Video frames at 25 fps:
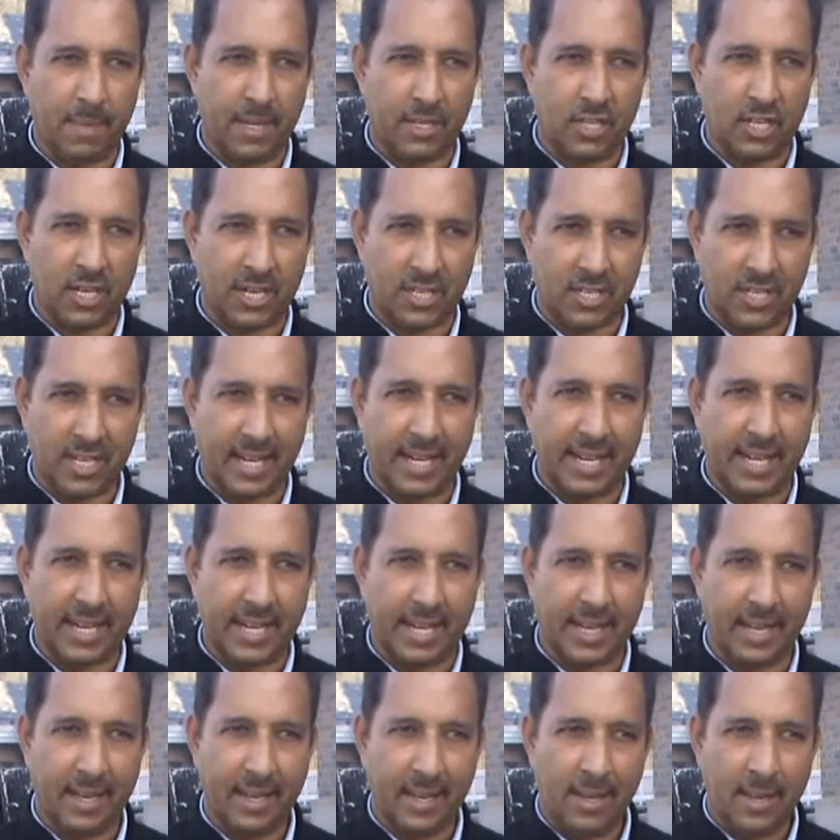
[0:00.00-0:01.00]
में चर्चा
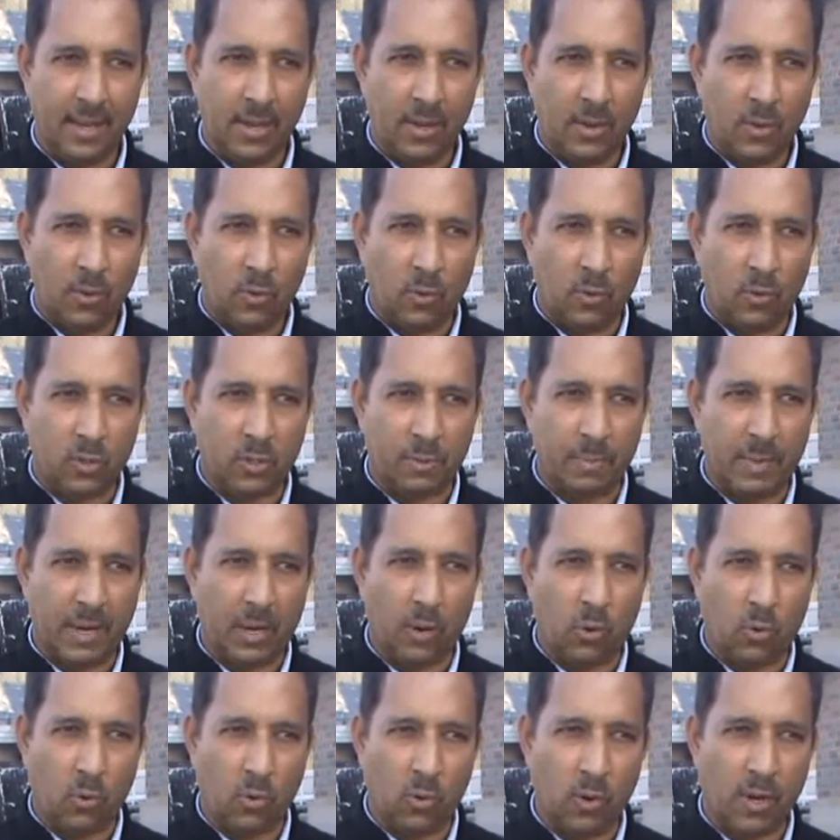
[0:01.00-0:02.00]
है उसमें
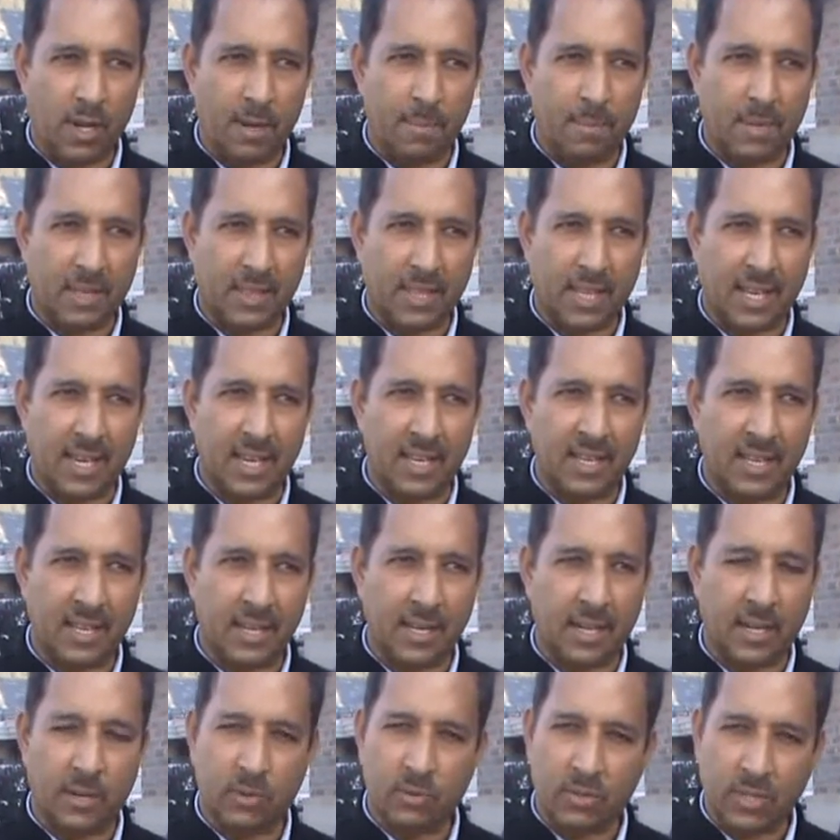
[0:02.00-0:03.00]
लोगों के मत के
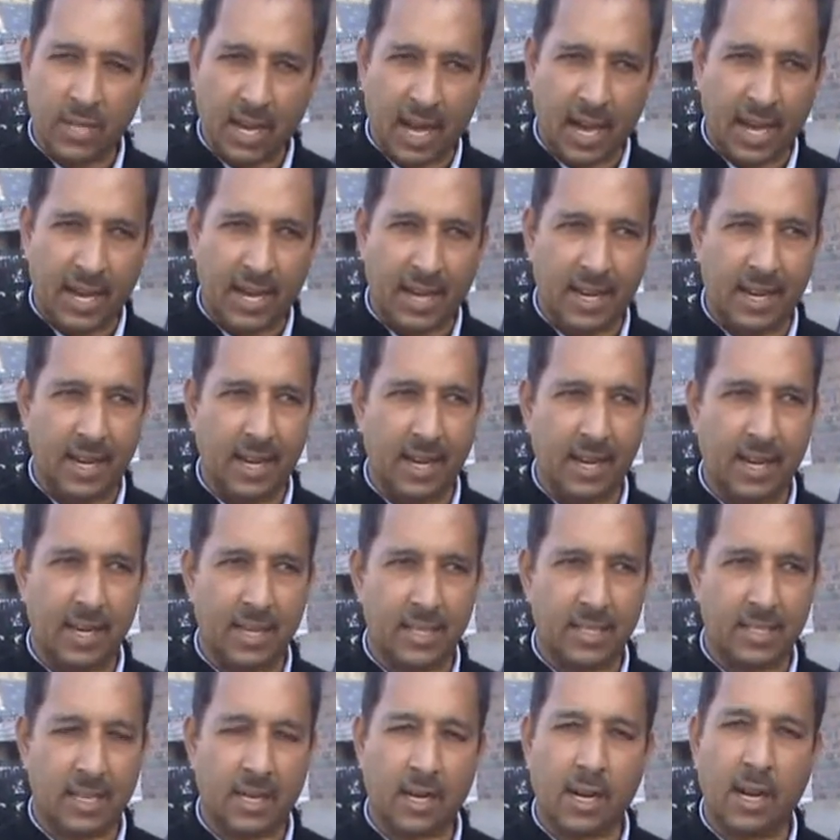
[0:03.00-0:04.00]
अनुसार ही
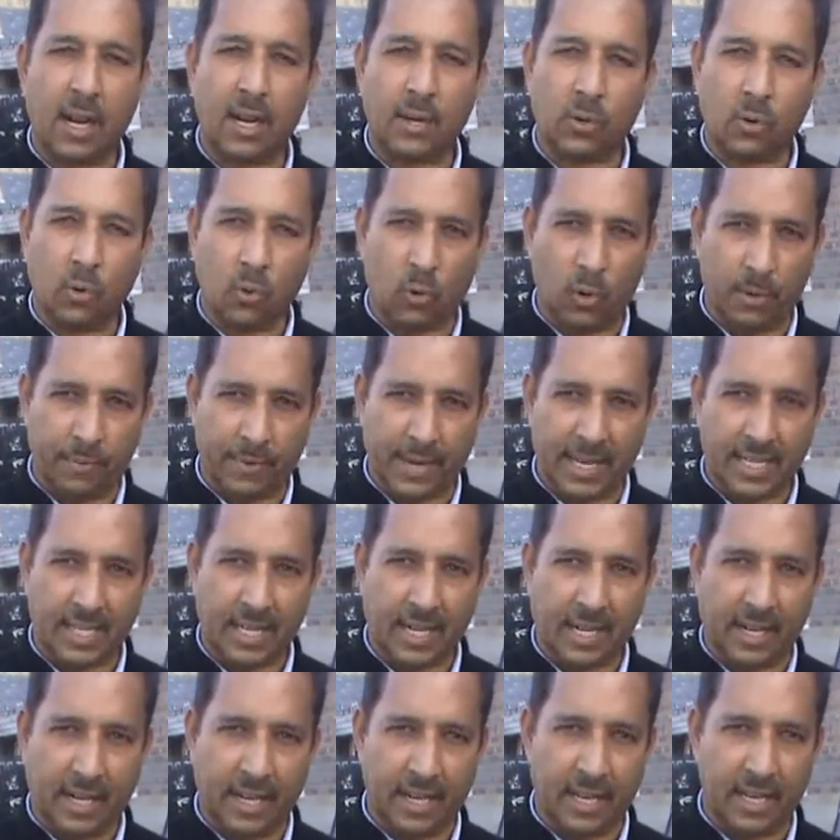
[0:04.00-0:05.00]
सरकार को कोई
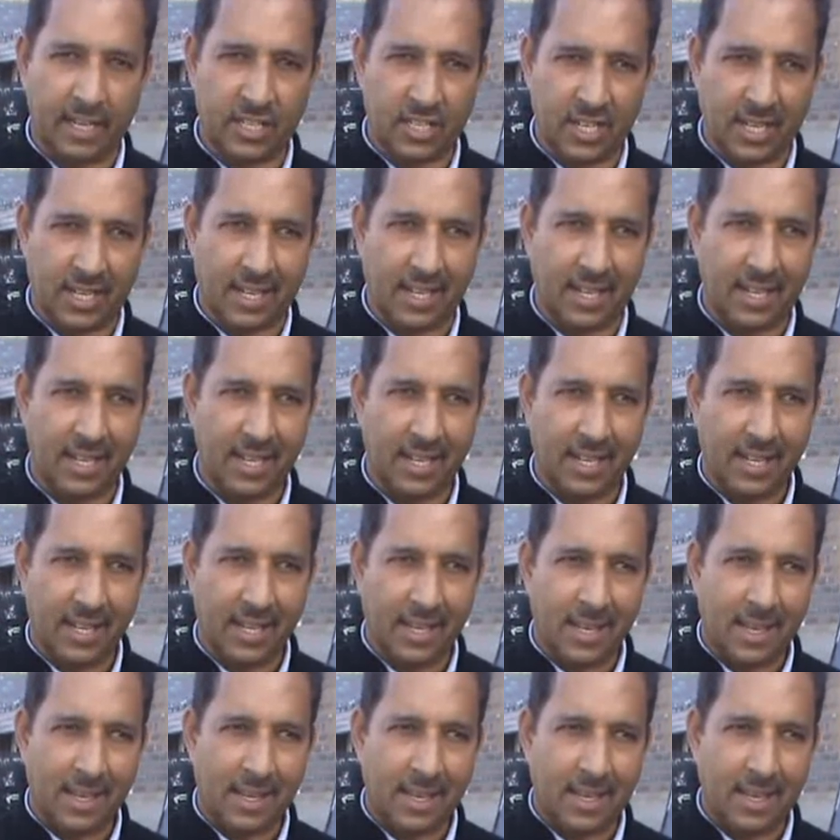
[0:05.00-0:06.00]
फैसला लेना चाहिए
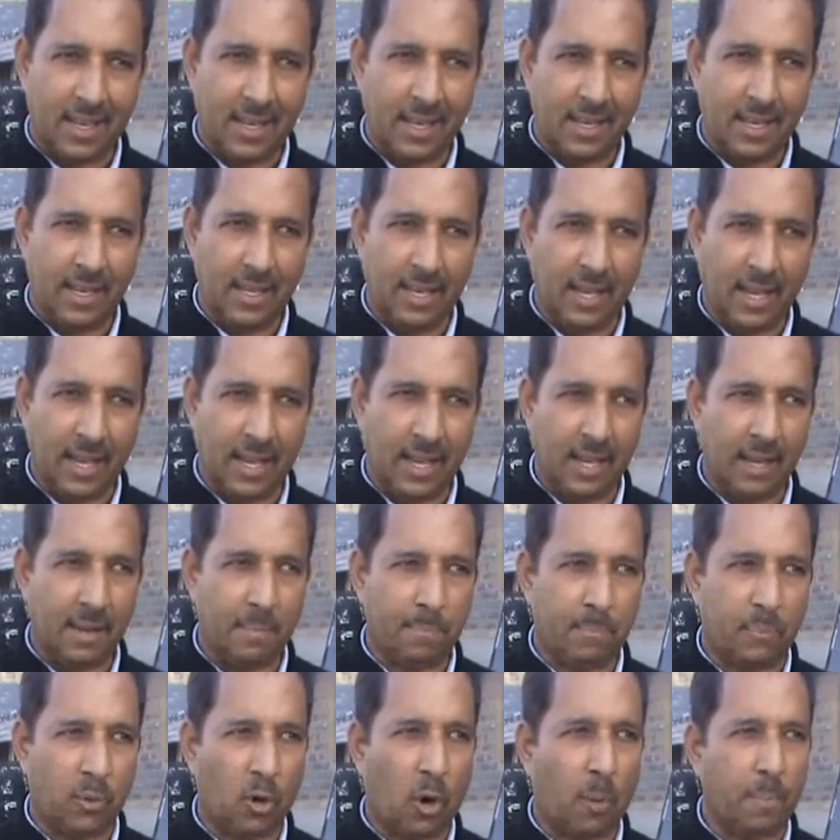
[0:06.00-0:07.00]
कि ये
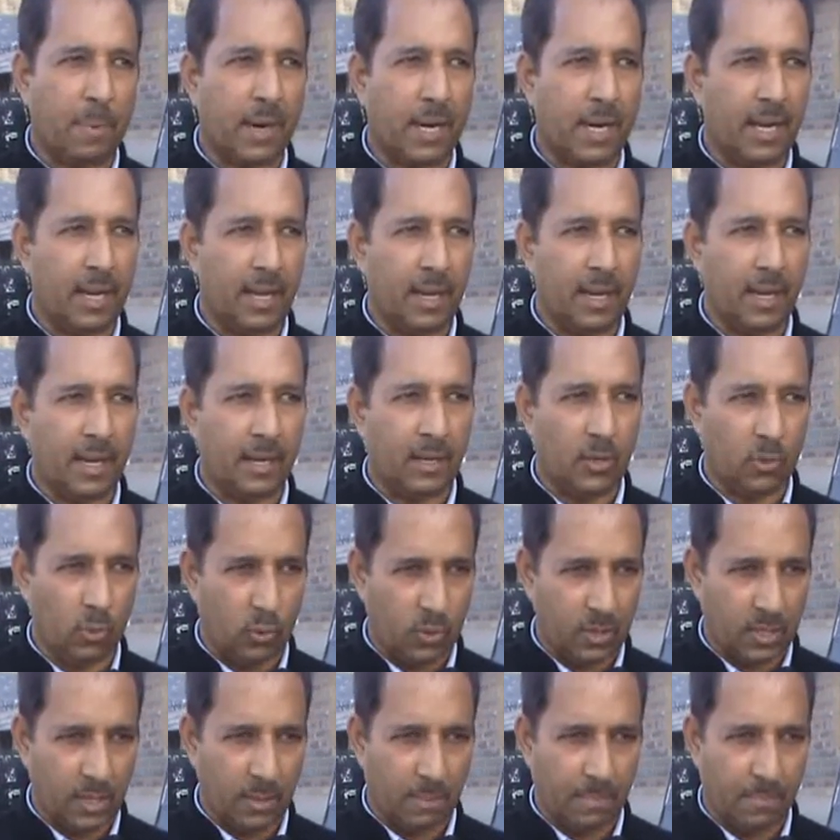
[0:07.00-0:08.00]
प्रॉपर्टी
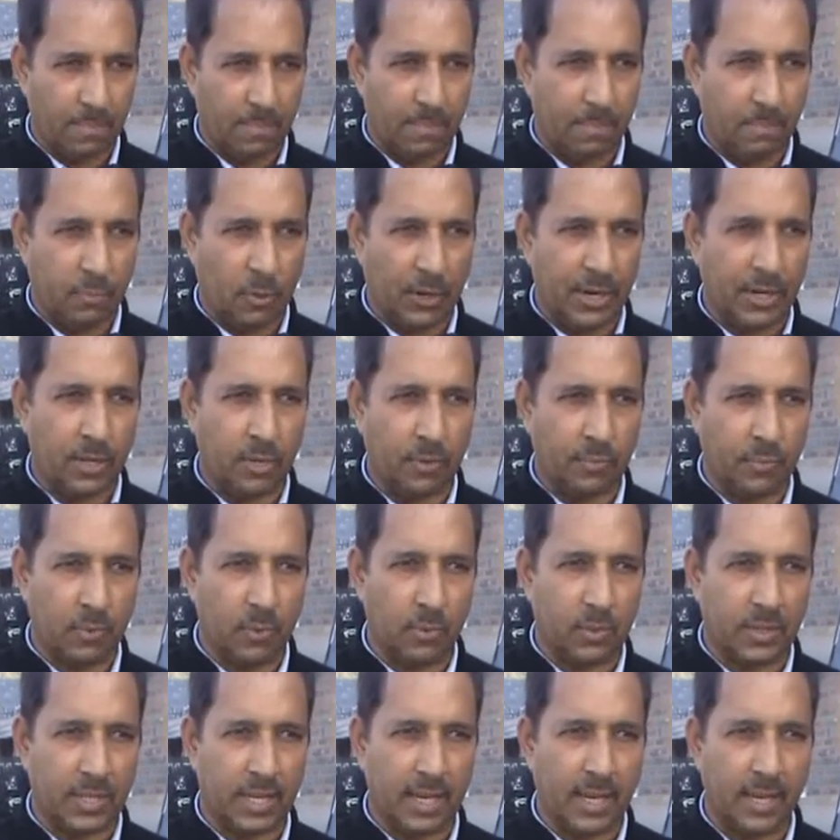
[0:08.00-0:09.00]
टूरिज़्म पॉइंट ऑफ
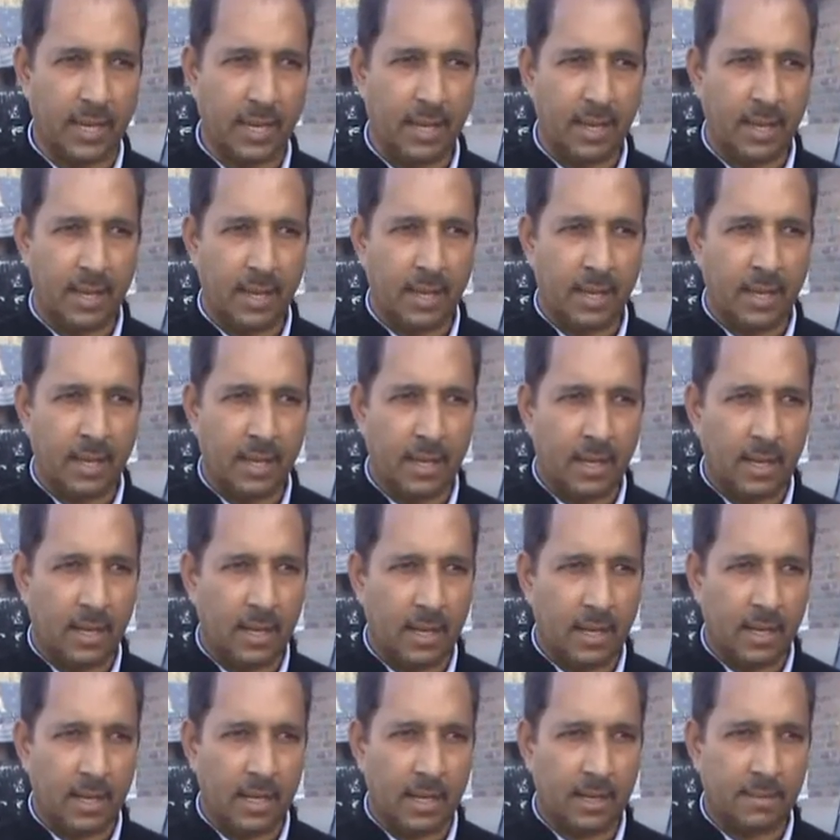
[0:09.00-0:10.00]
व्यू से
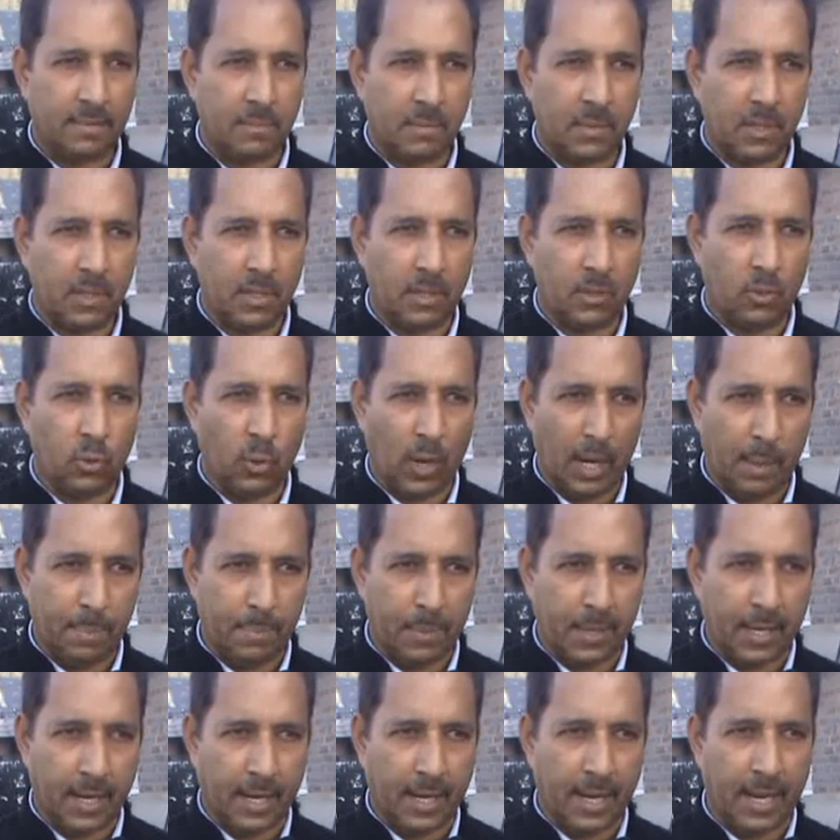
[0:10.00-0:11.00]

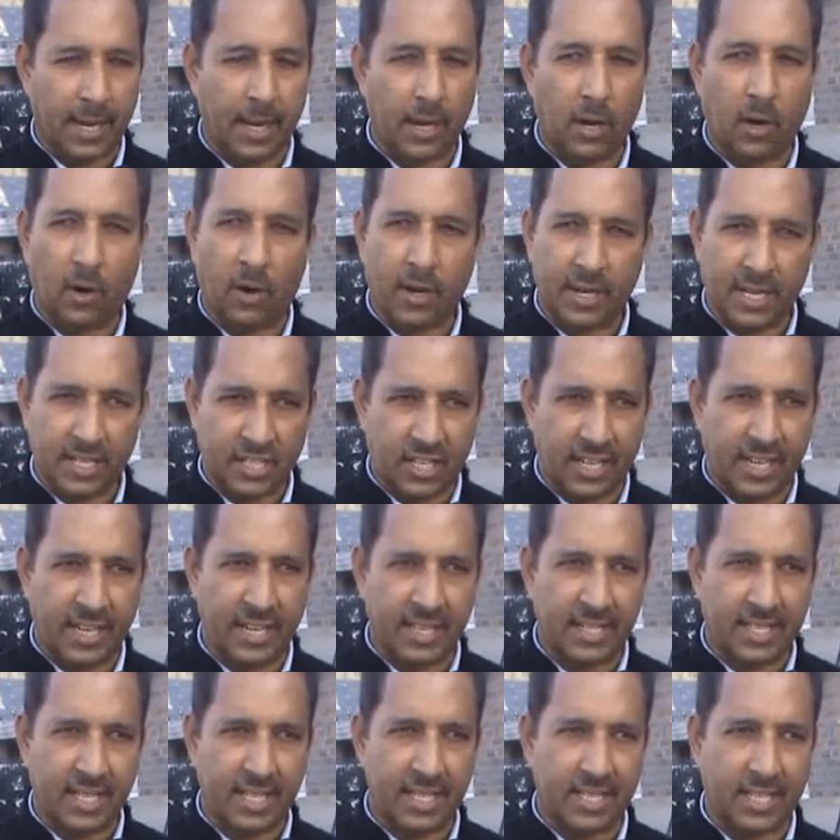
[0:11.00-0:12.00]
डेवलप uh, करके और अच्छे
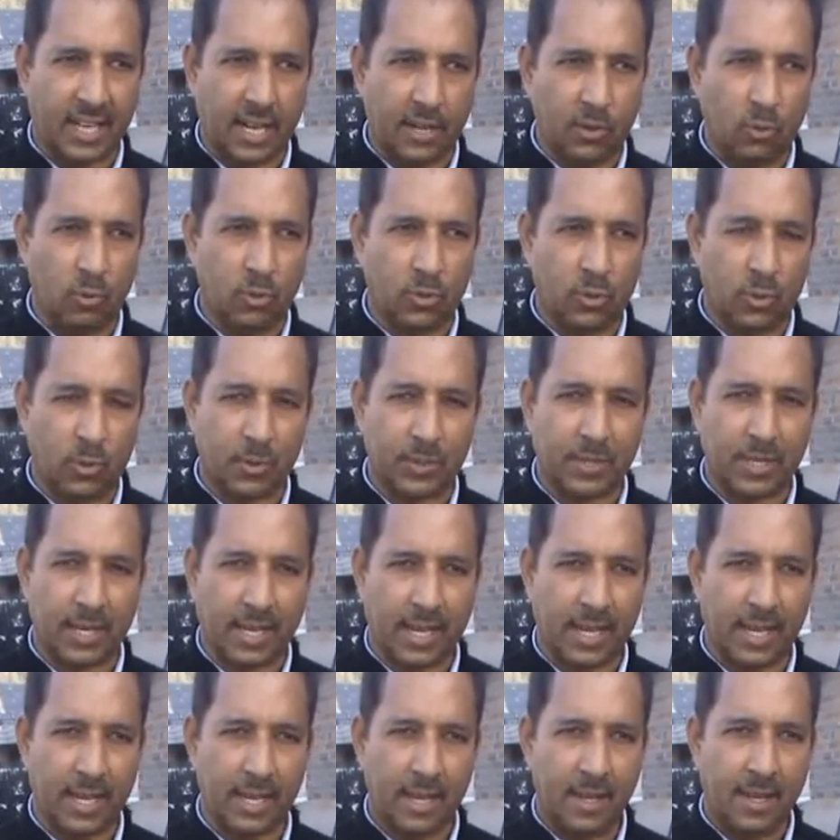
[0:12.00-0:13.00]
ढंग से इसका यूज हो
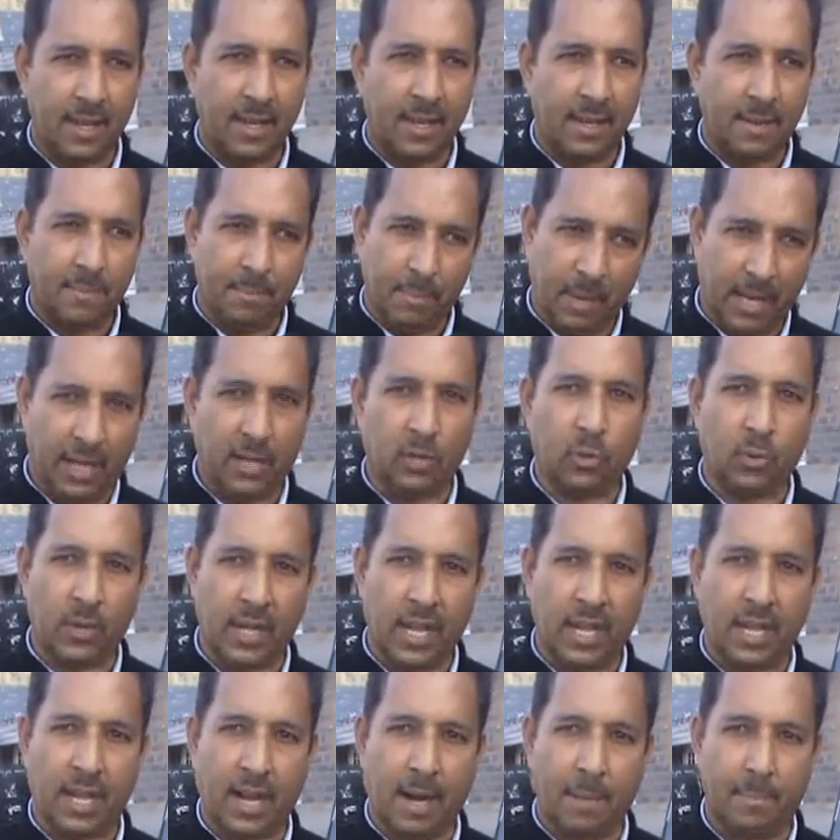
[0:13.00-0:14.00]
सके
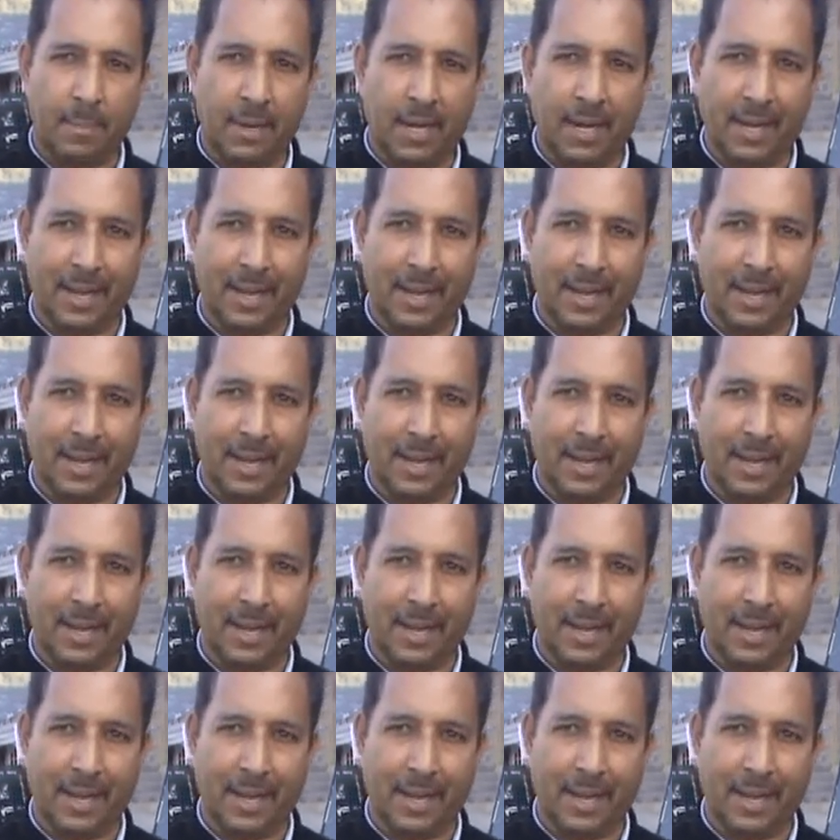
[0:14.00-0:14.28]
ये काम